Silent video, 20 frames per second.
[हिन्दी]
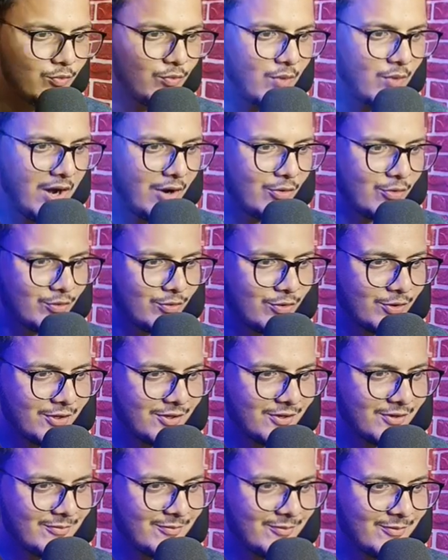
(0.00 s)
वाओ
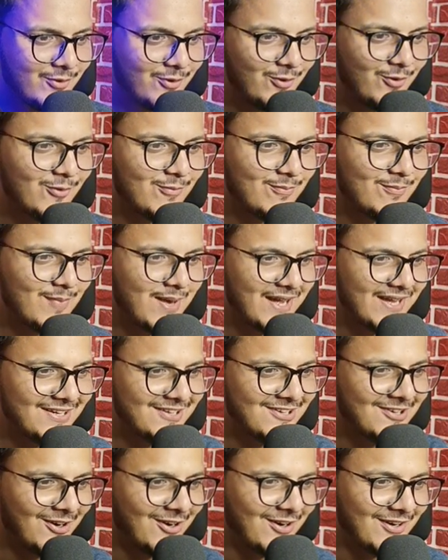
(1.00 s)
हो माय
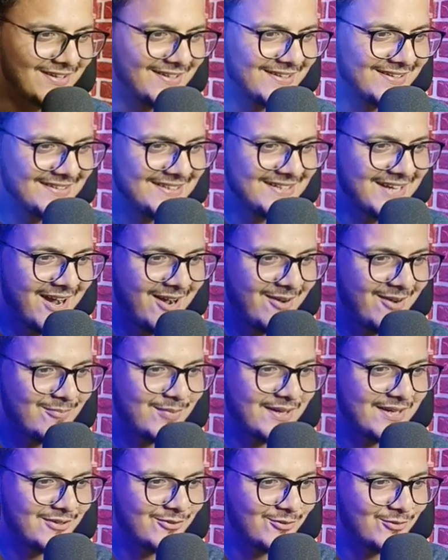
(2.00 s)
गॉड यहाँ
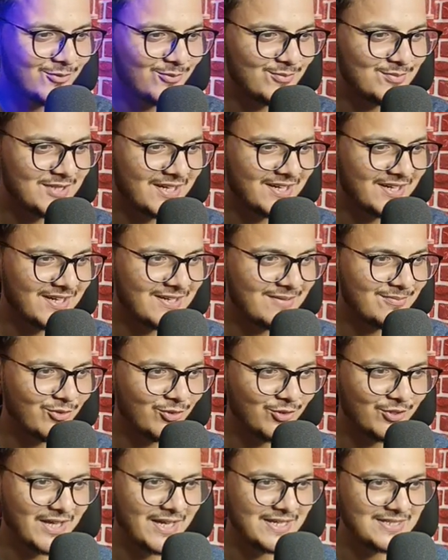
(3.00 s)
पर YouTube चैनल ने
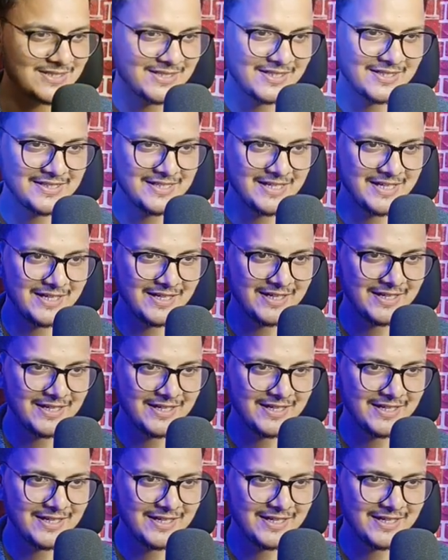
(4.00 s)
मोनेटाइज कर दिया है